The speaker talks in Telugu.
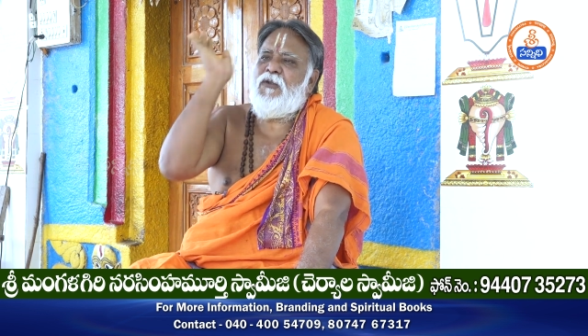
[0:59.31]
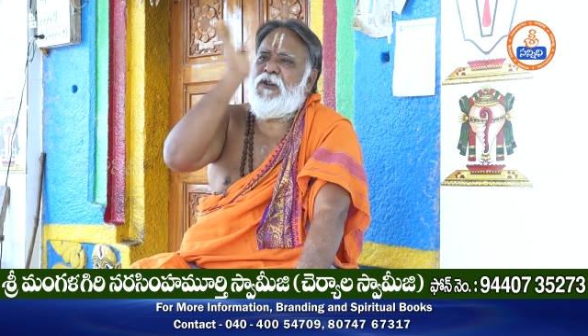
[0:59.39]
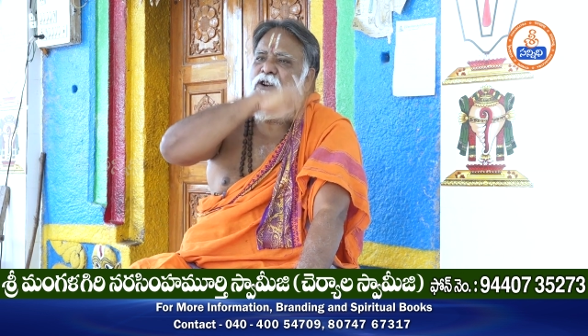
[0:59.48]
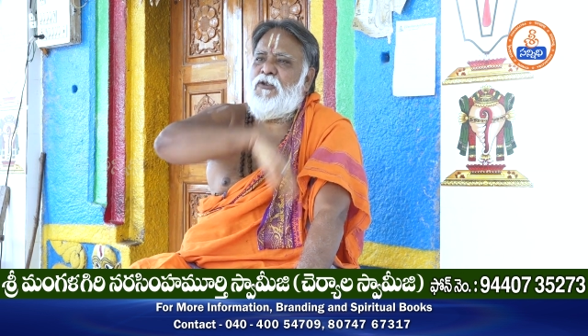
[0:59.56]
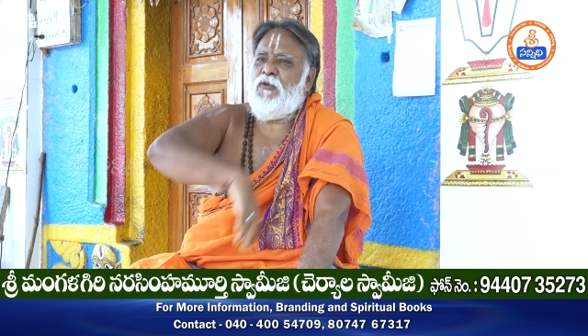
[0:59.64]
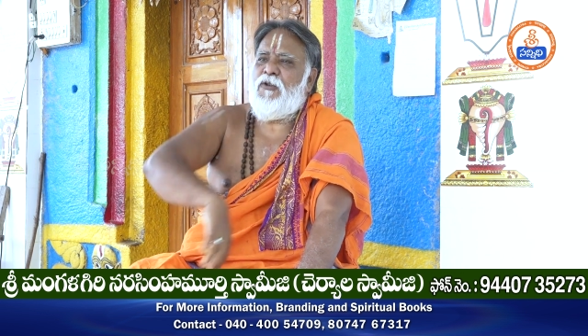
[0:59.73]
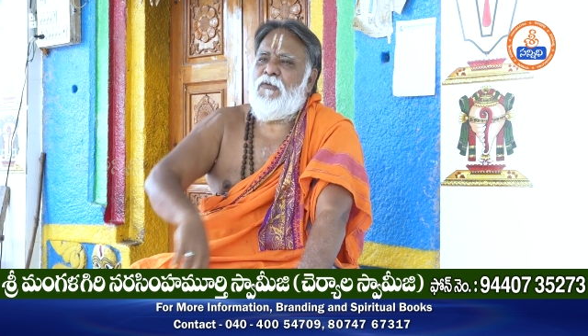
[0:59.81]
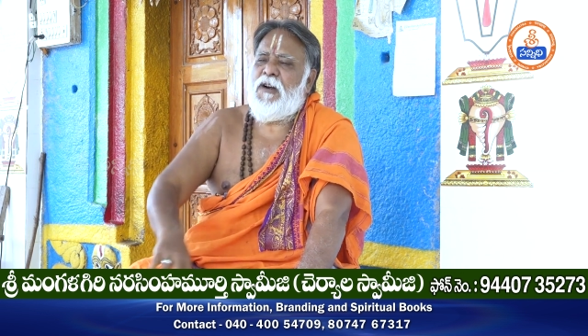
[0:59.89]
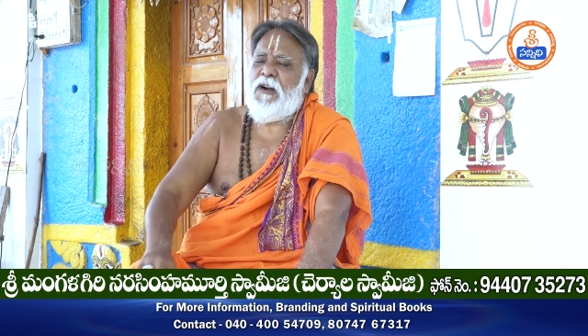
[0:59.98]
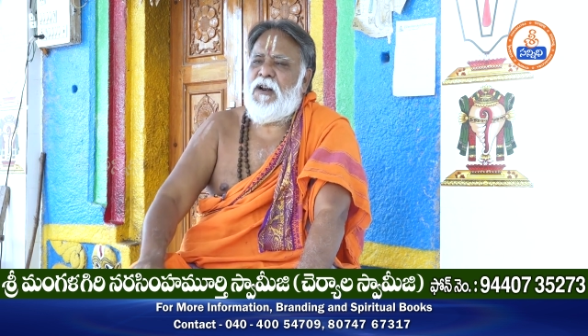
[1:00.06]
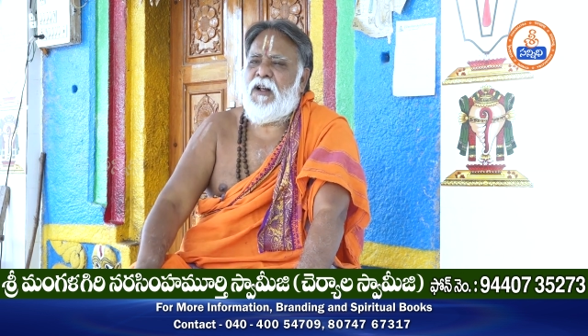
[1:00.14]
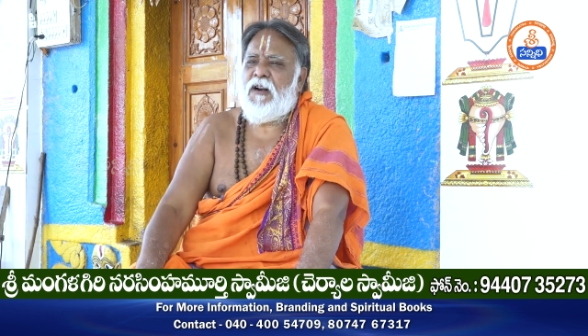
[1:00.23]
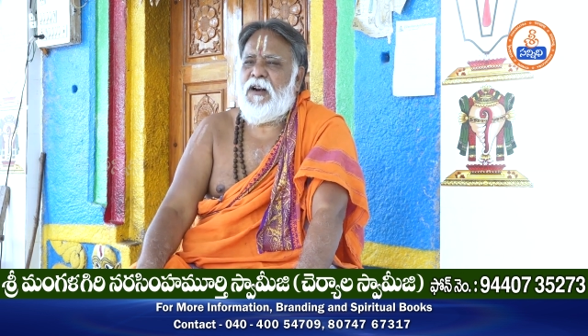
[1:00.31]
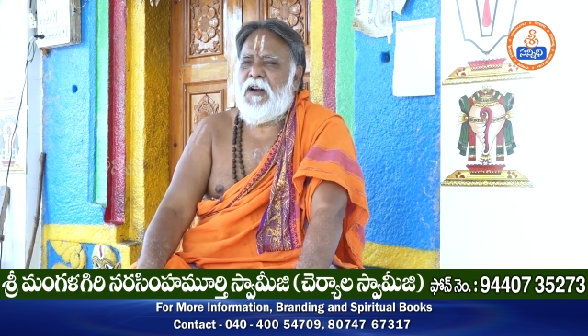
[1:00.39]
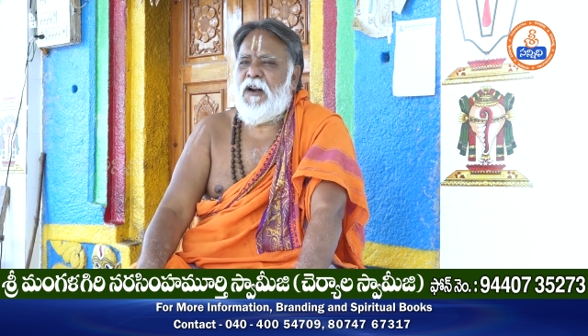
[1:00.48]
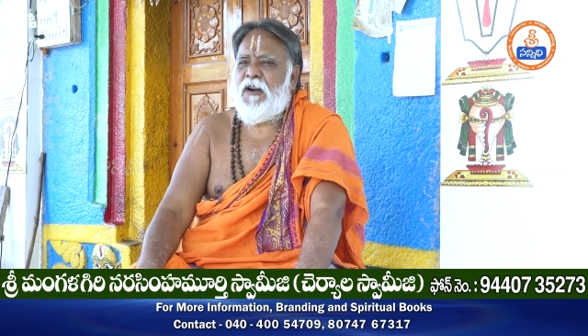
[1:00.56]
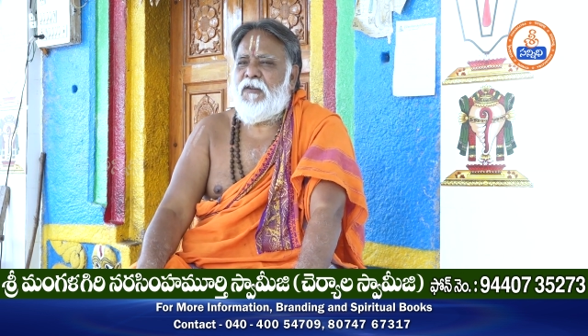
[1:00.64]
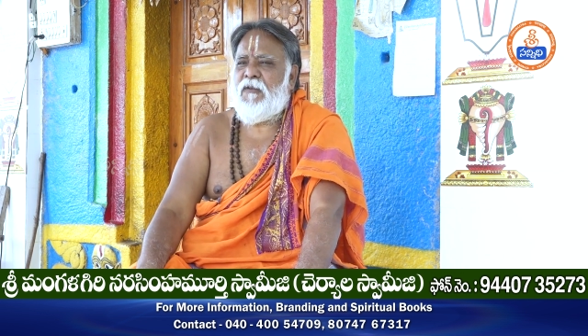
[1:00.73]

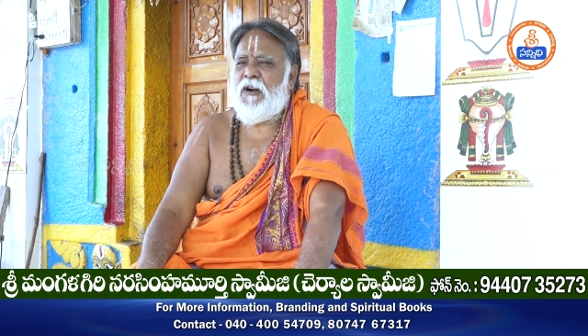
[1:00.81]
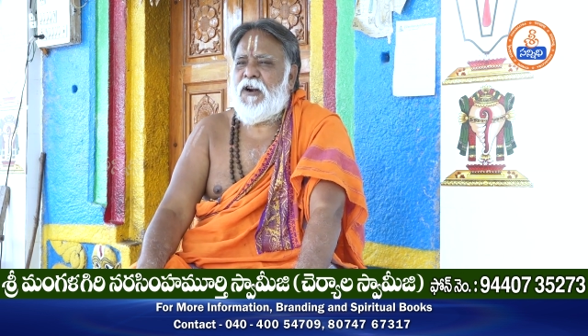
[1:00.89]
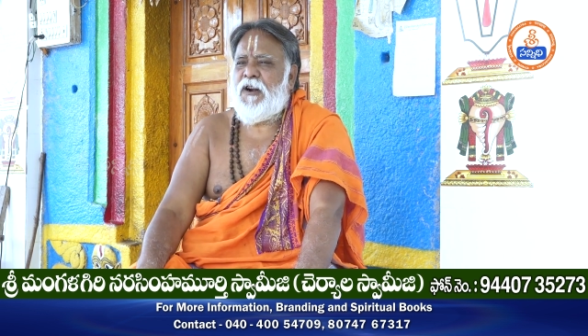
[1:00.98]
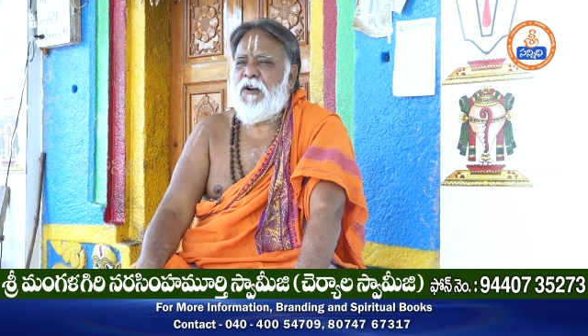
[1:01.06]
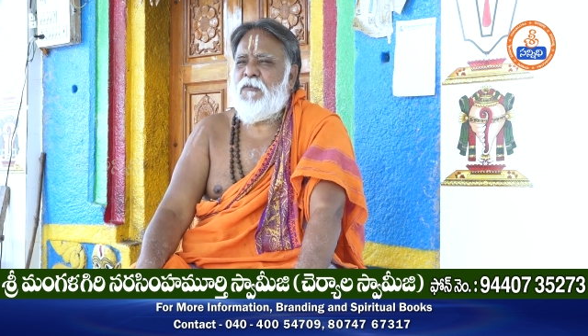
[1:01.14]
తీసుకువెళ్ళాలనేటువంటి